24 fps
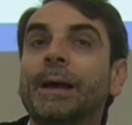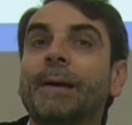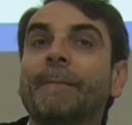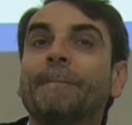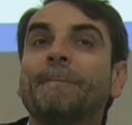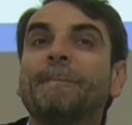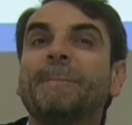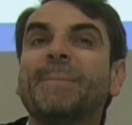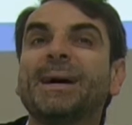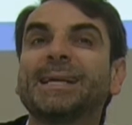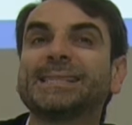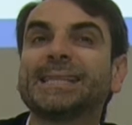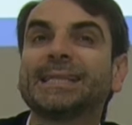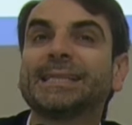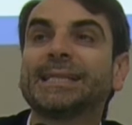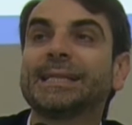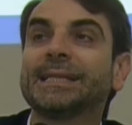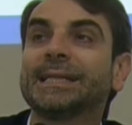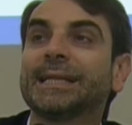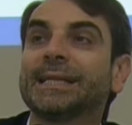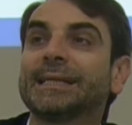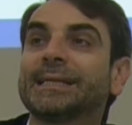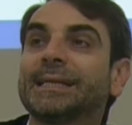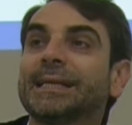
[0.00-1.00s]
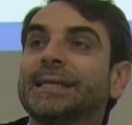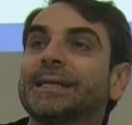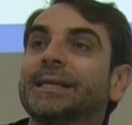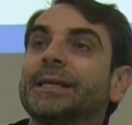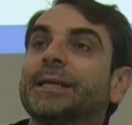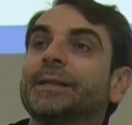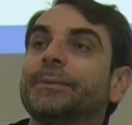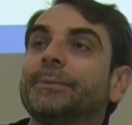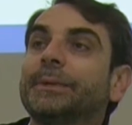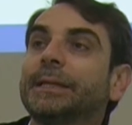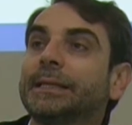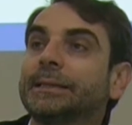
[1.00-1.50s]
vas a tener que
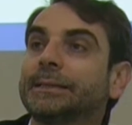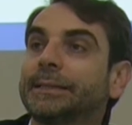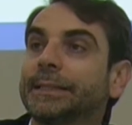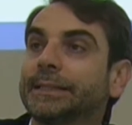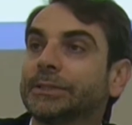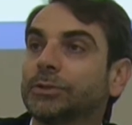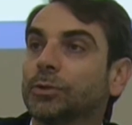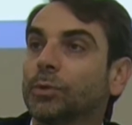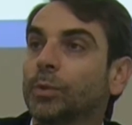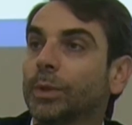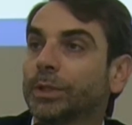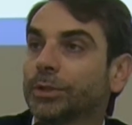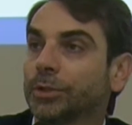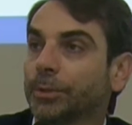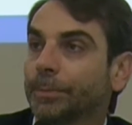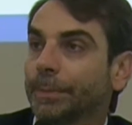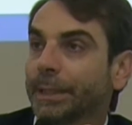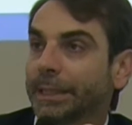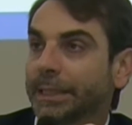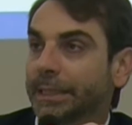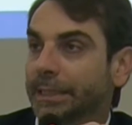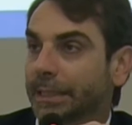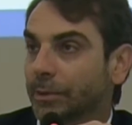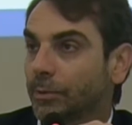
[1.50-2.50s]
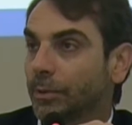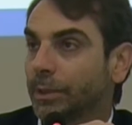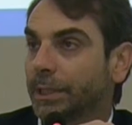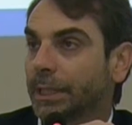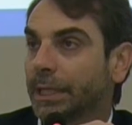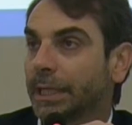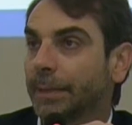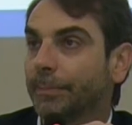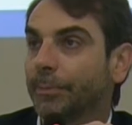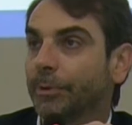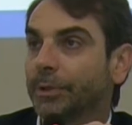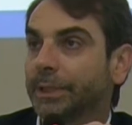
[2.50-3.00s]
escribir en tres o cuatro páginas cuál
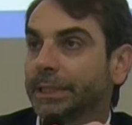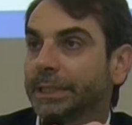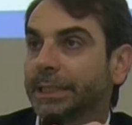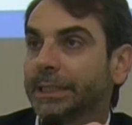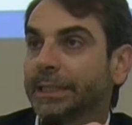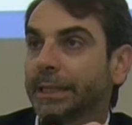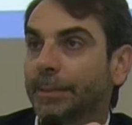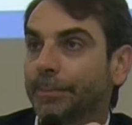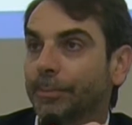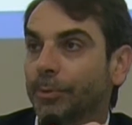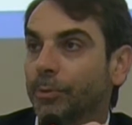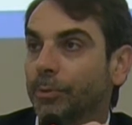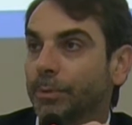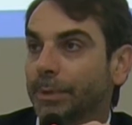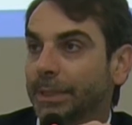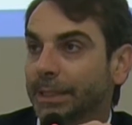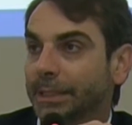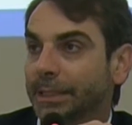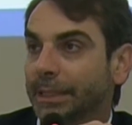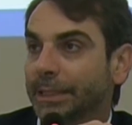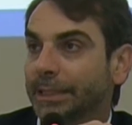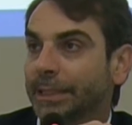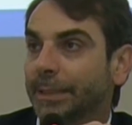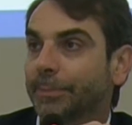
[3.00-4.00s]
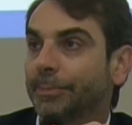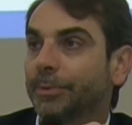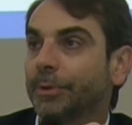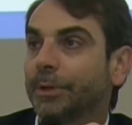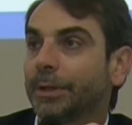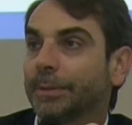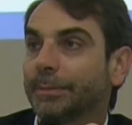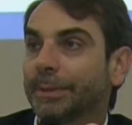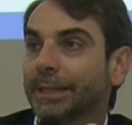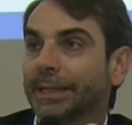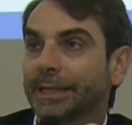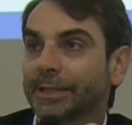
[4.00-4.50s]
es la política pública y qué
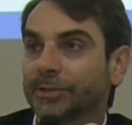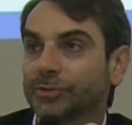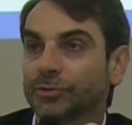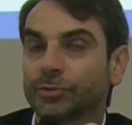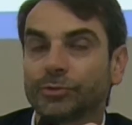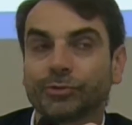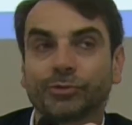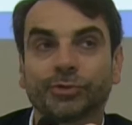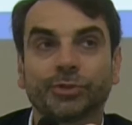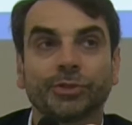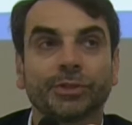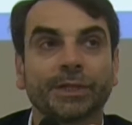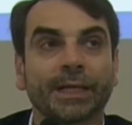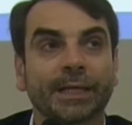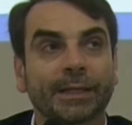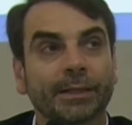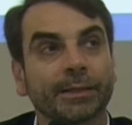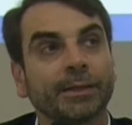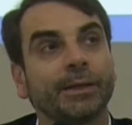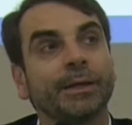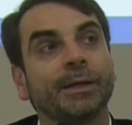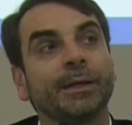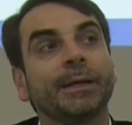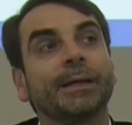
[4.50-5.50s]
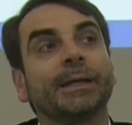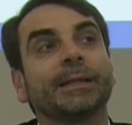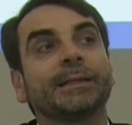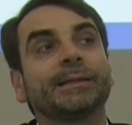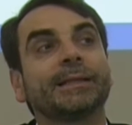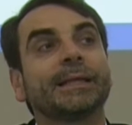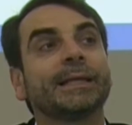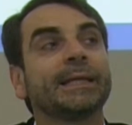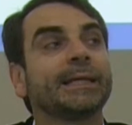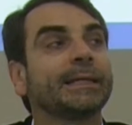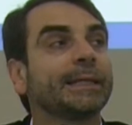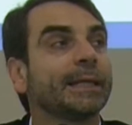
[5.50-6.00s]
problema querés solucionar.
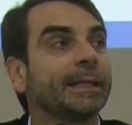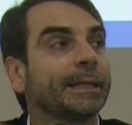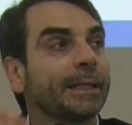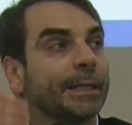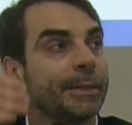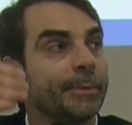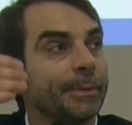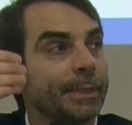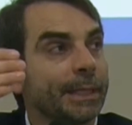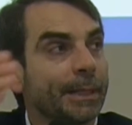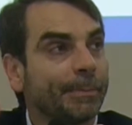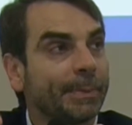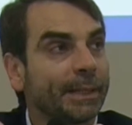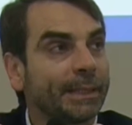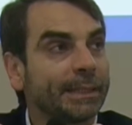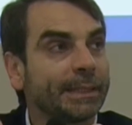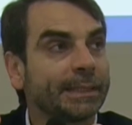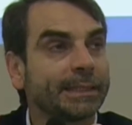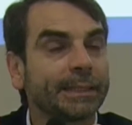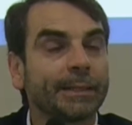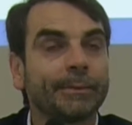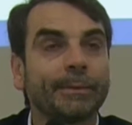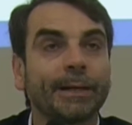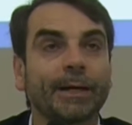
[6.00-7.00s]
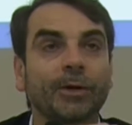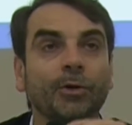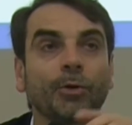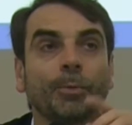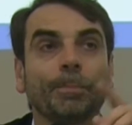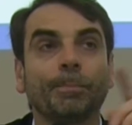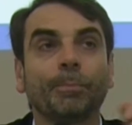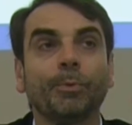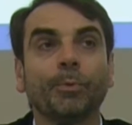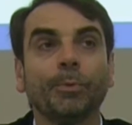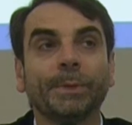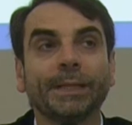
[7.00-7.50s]
Tenés que escribir el plan de trabajo,
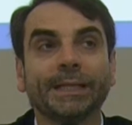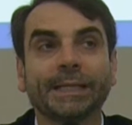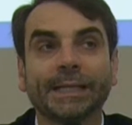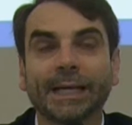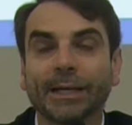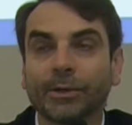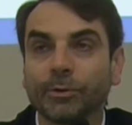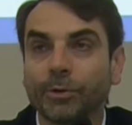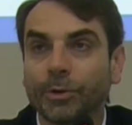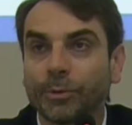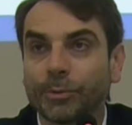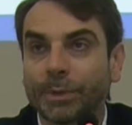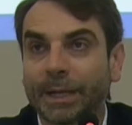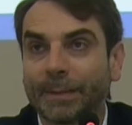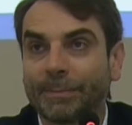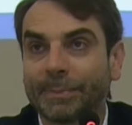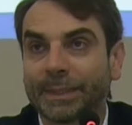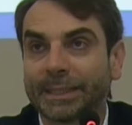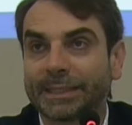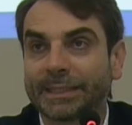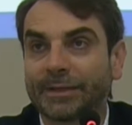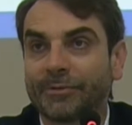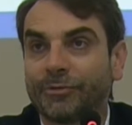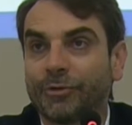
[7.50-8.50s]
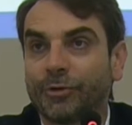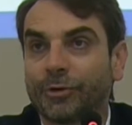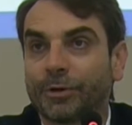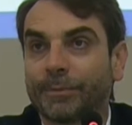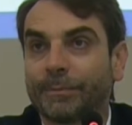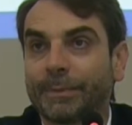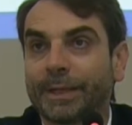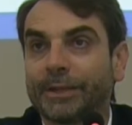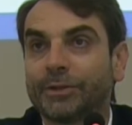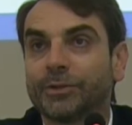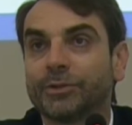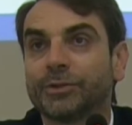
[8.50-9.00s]
publicarlo en una
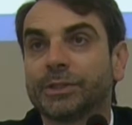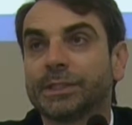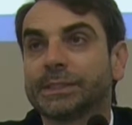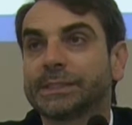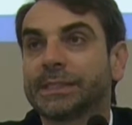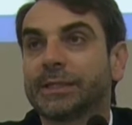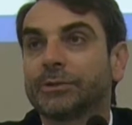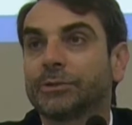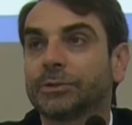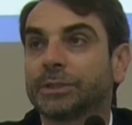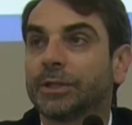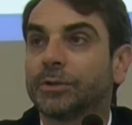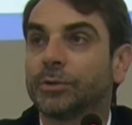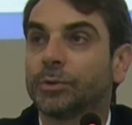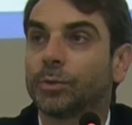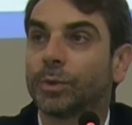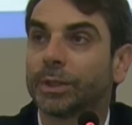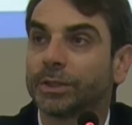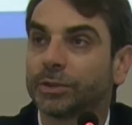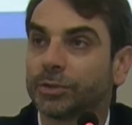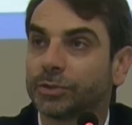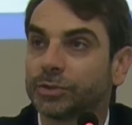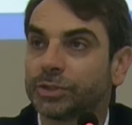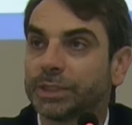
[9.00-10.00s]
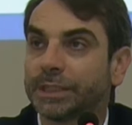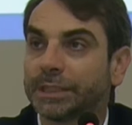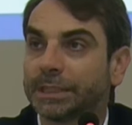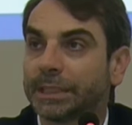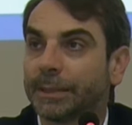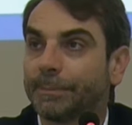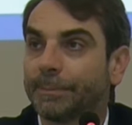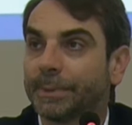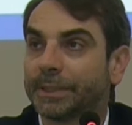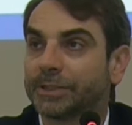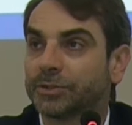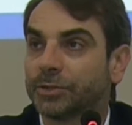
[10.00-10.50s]
plataforma donde se anotaron
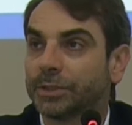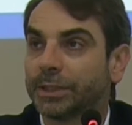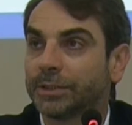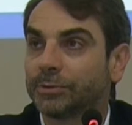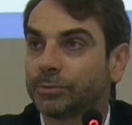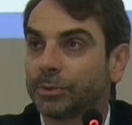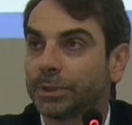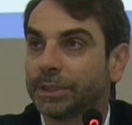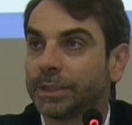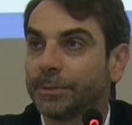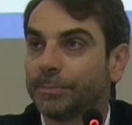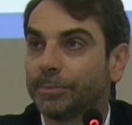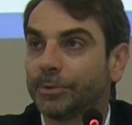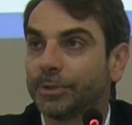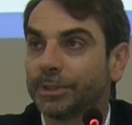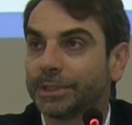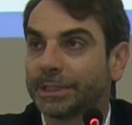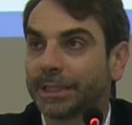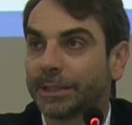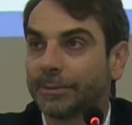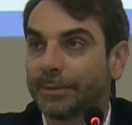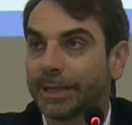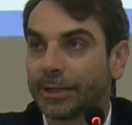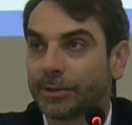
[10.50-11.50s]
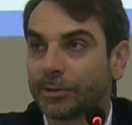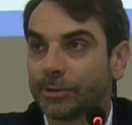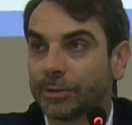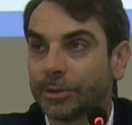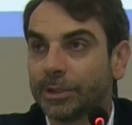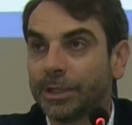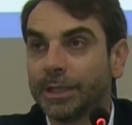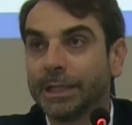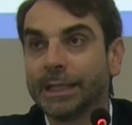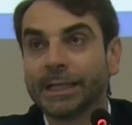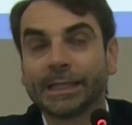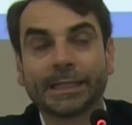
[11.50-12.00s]
400 personas en tu equipo de trabajo
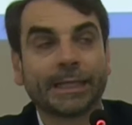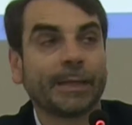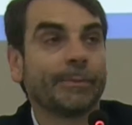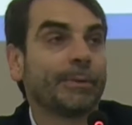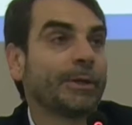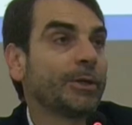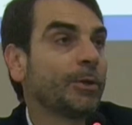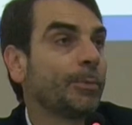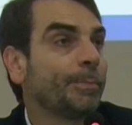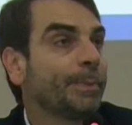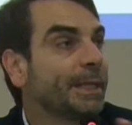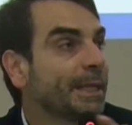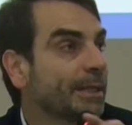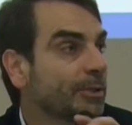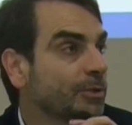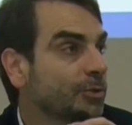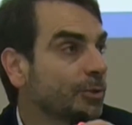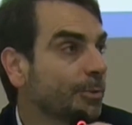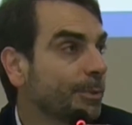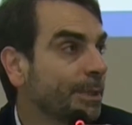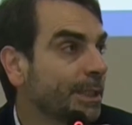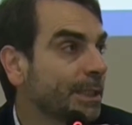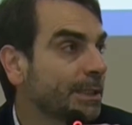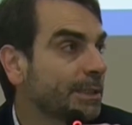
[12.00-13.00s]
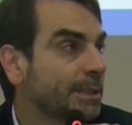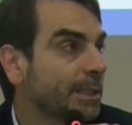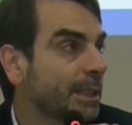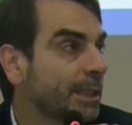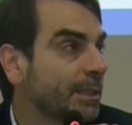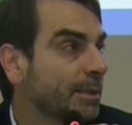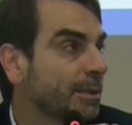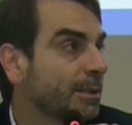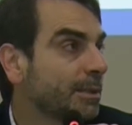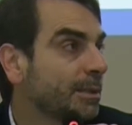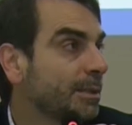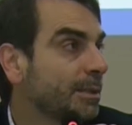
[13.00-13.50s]
que van a opinar sobre ella